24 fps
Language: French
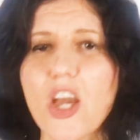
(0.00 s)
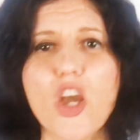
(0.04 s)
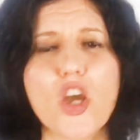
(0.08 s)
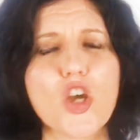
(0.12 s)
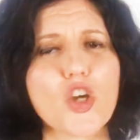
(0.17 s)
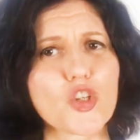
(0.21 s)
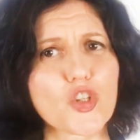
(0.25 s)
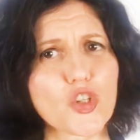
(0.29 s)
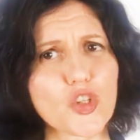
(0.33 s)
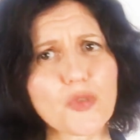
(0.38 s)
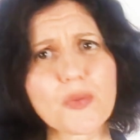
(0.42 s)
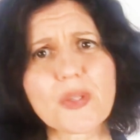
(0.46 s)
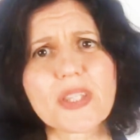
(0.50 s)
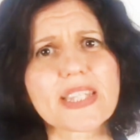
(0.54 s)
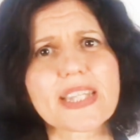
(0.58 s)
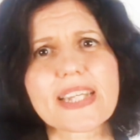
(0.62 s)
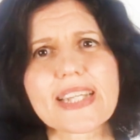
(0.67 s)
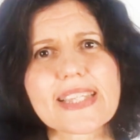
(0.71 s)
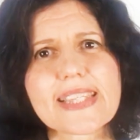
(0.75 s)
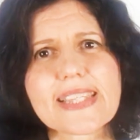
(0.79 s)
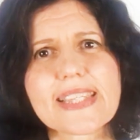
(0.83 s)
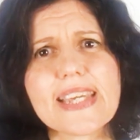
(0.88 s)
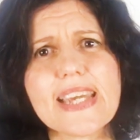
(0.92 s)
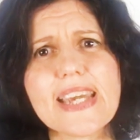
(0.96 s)
Je suis
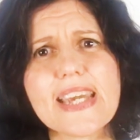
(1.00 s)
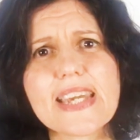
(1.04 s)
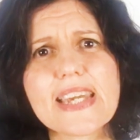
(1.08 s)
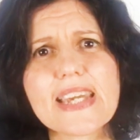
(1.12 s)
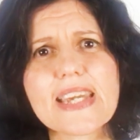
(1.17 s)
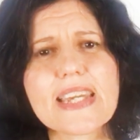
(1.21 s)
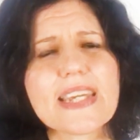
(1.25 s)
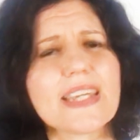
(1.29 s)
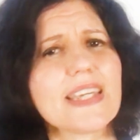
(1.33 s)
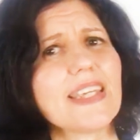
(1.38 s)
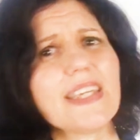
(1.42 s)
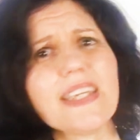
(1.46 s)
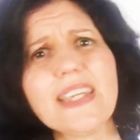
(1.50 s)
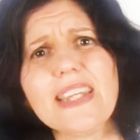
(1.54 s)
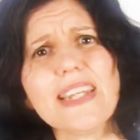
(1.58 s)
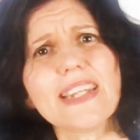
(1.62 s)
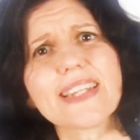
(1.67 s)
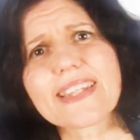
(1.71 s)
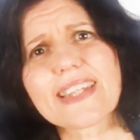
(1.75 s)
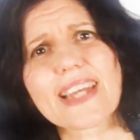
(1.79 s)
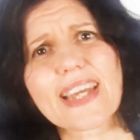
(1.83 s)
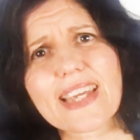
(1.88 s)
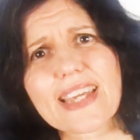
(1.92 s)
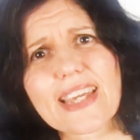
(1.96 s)
stressée et il est
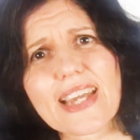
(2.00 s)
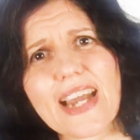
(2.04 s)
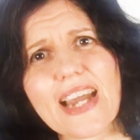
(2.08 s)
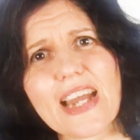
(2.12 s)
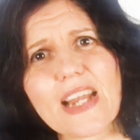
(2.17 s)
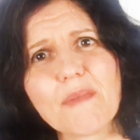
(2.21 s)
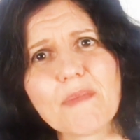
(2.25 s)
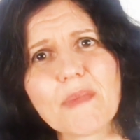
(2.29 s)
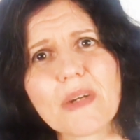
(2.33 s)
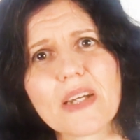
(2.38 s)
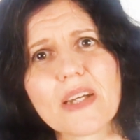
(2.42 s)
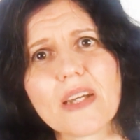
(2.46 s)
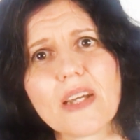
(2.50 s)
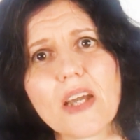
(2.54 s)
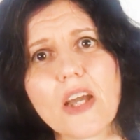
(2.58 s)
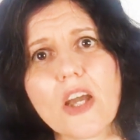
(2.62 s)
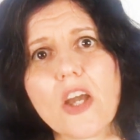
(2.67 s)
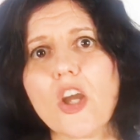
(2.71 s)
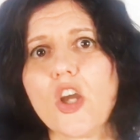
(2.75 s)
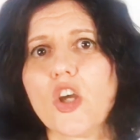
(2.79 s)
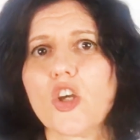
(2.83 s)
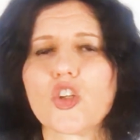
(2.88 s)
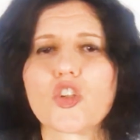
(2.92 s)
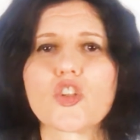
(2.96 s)
très calme.
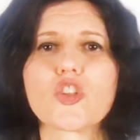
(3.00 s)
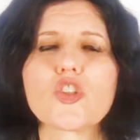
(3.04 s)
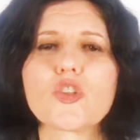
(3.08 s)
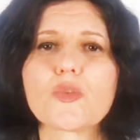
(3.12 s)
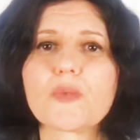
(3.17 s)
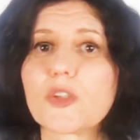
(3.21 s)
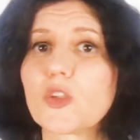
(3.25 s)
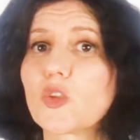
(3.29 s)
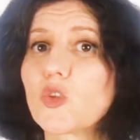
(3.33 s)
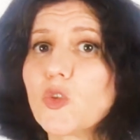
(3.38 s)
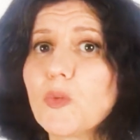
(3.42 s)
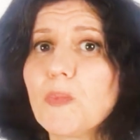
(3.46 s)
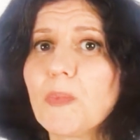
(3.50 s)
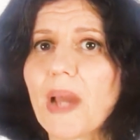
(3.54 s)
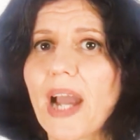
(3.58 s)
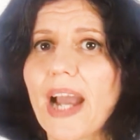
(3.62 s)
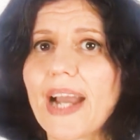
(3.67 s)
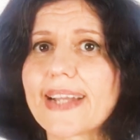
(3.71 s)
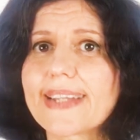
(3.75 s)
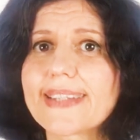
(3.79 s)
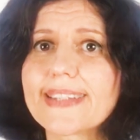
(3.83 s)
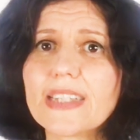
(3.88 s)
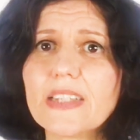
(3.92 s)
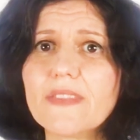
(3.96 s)
Je suis super
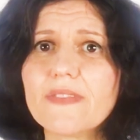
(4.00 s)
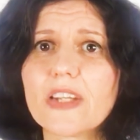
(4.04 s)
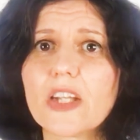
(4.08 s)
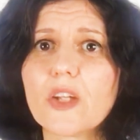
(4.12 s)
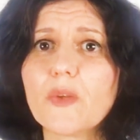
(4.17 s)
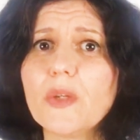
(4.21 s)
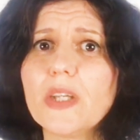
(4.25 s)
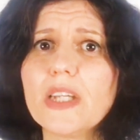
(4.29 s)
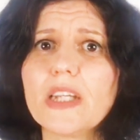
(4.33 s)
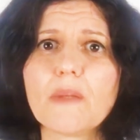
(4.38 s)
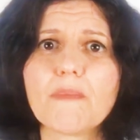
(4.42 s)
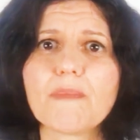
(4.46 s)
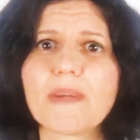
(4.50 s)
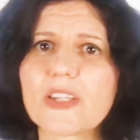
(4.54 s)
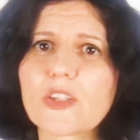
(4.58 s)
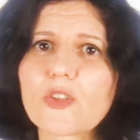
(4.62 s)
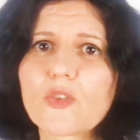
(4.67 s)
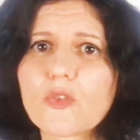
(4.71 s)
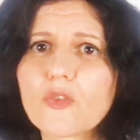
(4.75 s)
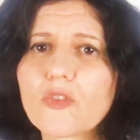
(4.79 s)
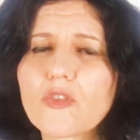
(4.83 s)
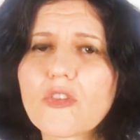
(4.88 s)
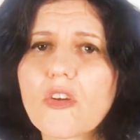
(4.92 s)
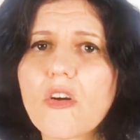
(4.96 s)
active et lui, il passe
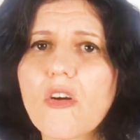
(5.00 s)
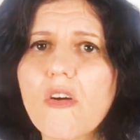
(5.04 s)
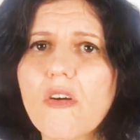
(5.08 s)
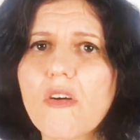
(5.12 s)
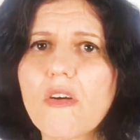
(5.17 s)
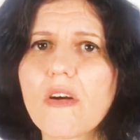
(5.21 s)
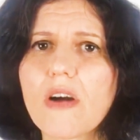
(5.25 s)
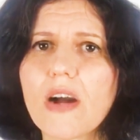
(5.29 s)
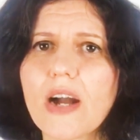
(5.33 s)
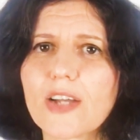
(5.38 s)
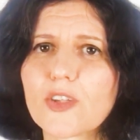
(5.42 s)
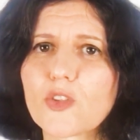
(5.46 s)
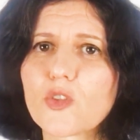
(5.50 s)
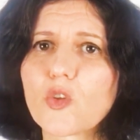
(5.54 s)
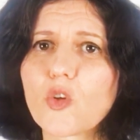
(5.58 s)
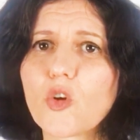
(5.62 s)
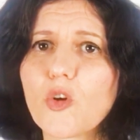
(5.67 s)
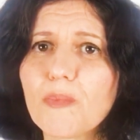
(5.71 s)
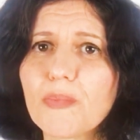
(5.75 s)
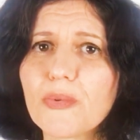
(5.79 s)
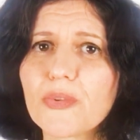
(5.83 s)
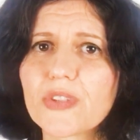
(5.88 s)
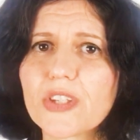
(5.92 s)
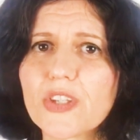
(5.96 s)
son temps à se
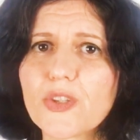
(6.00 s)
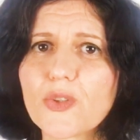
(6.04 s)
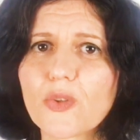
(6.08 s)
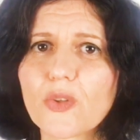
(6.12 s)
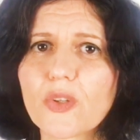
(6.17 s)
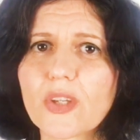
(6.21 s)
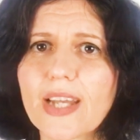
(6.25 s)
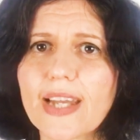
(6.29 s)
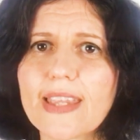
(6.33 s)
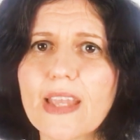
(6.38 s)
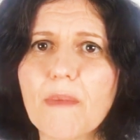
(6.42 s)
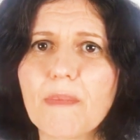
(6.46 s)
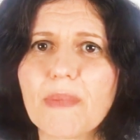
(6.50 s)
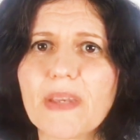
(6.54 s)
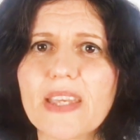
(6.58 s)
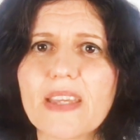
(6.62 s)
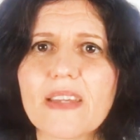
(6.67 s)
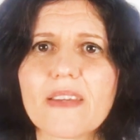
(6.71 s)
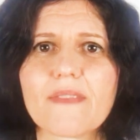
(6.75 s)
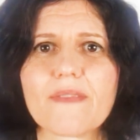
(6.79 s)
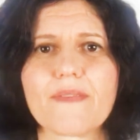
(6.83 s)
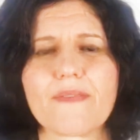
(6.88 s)
reposer sur le canapé.